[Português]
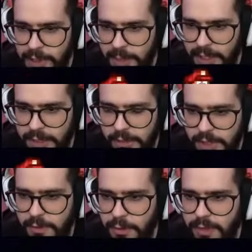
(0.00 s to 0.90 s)
Aparentemente as
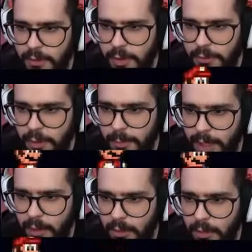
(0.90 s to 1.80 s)
coisas voltaram ao
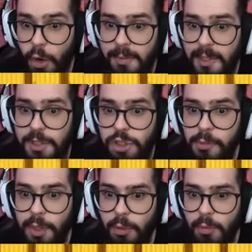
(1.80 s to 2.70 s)
normal. O corpo da Peach
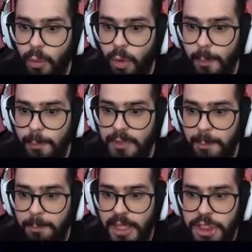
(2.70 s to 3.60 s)
sumiu. O corpo
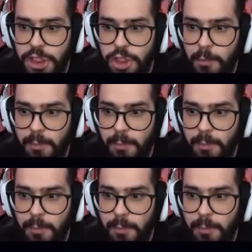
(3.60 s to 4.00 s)
da Peach